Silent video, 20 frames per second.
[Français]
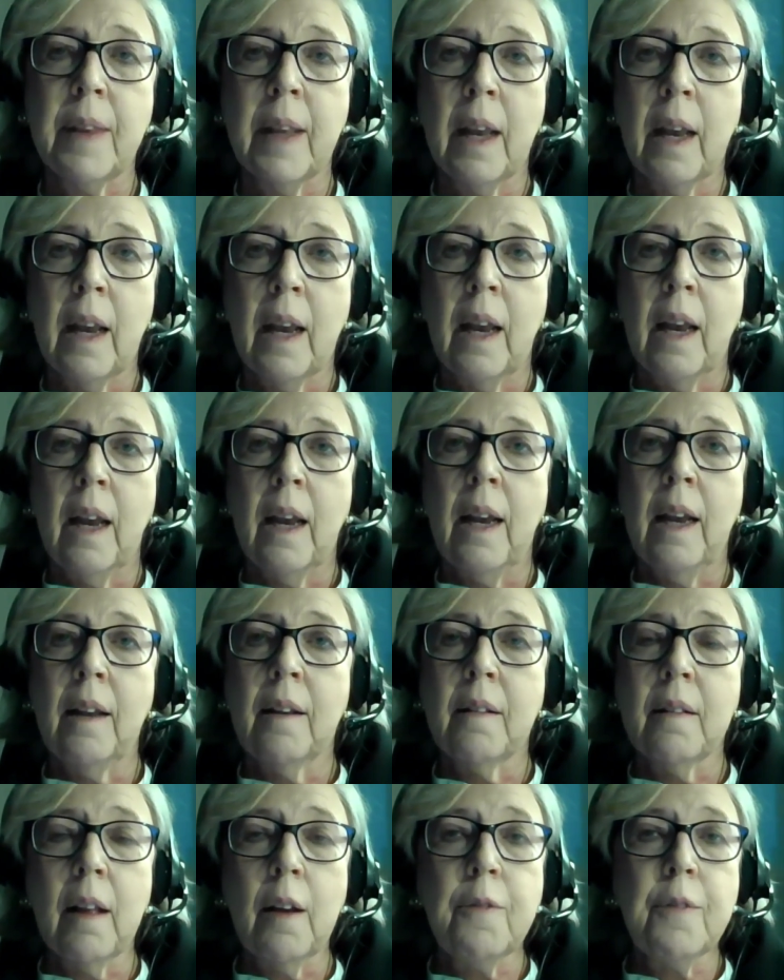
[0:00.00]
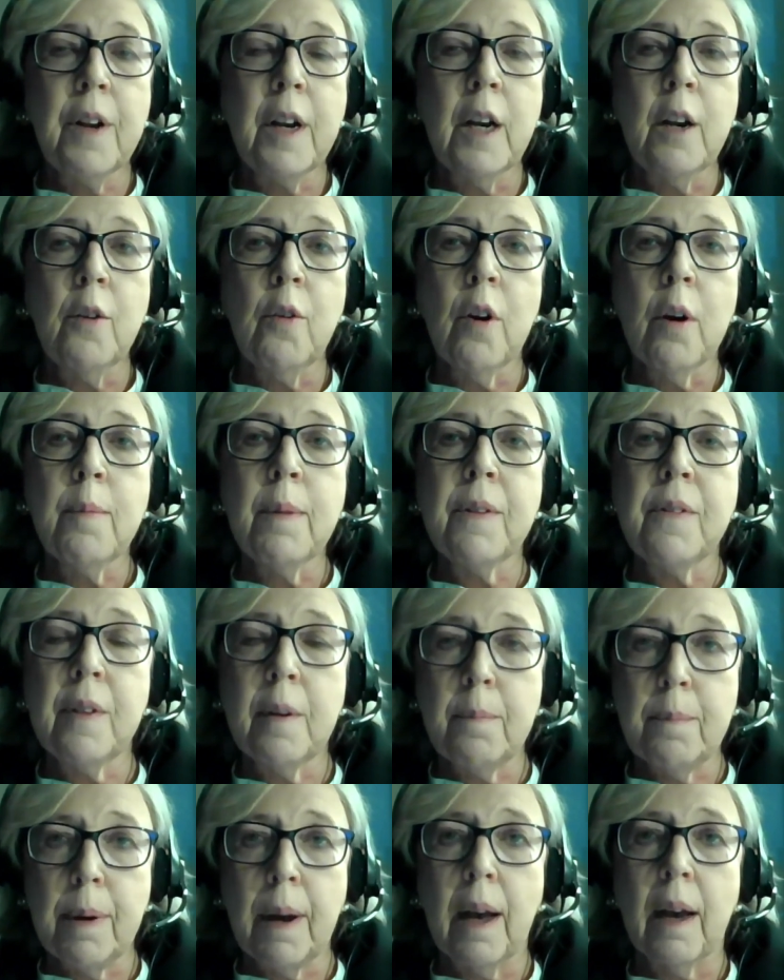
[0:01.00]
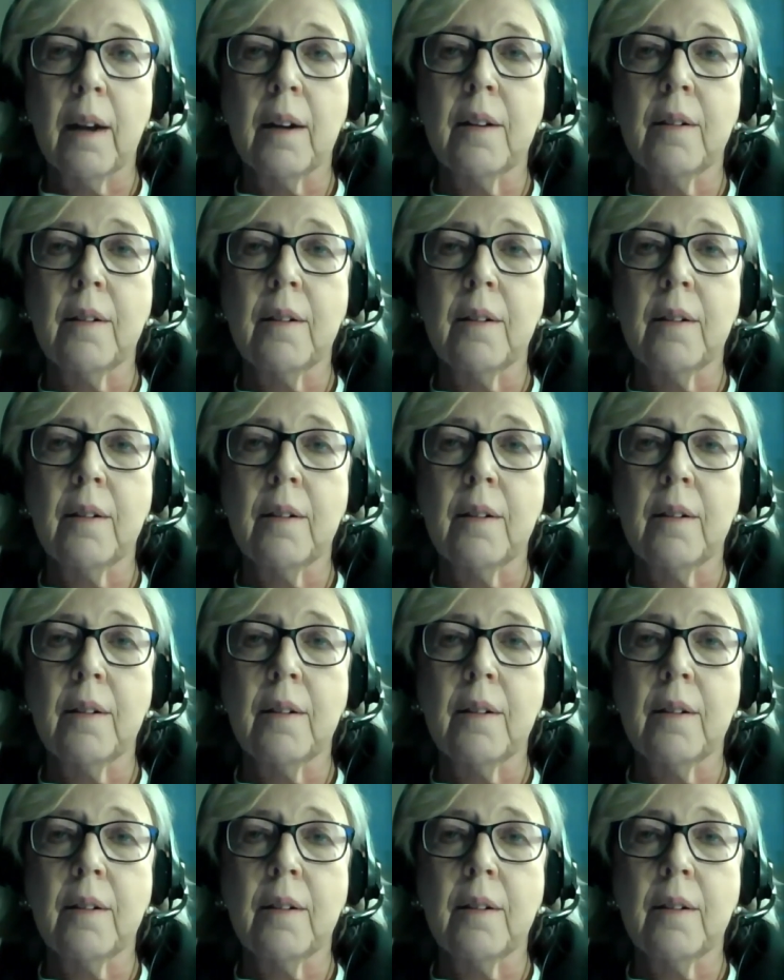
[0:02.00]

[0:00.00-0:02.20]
mais jamais de façon superficielle.